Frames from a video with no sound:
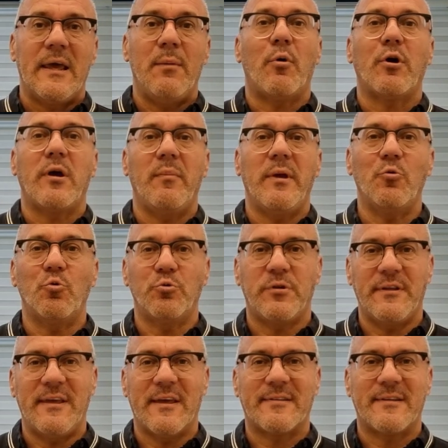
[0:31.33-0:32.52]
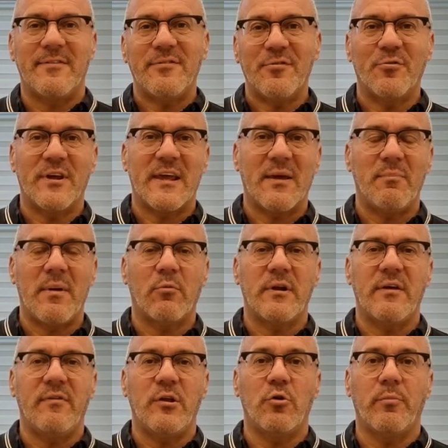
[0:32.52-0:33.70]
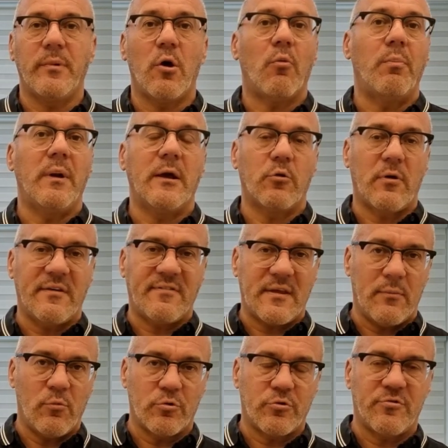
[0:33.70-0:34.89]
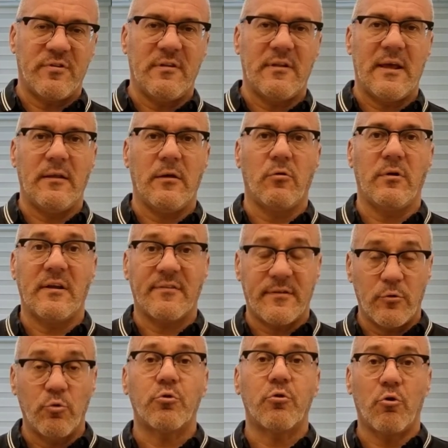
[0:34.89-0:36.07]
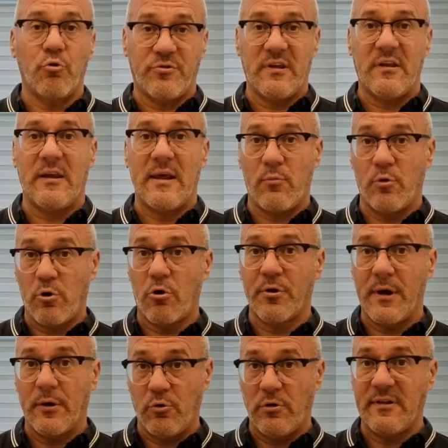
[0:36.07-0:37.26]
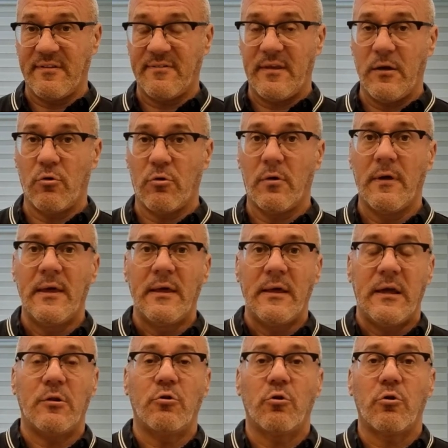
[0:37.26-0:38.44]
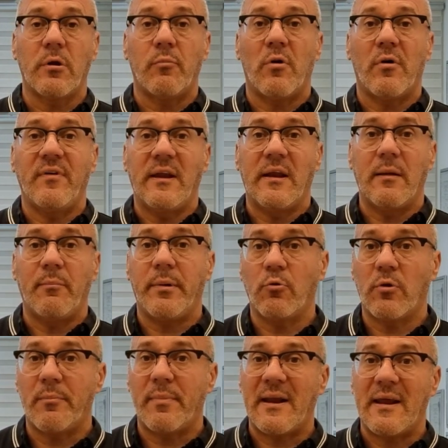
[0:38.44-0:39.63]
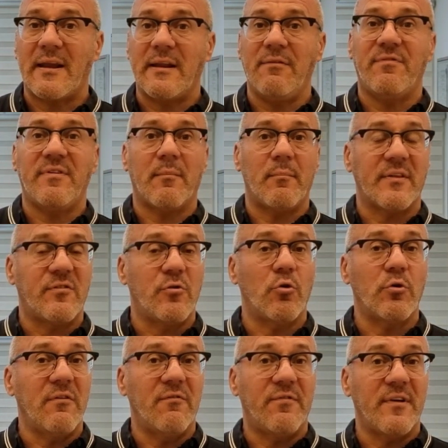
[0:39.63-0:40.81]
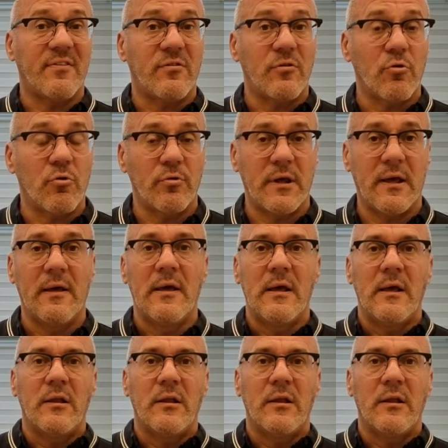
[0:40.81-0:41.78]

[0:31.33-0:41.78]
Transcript: i pochi minuti di attenzione che abbiamo nei video mi obbligano a essere molto sintetico. Innanzitutto consideriamo l'organo, il testicolo. Il dolore può avvenire per una banale infiammazione, infezione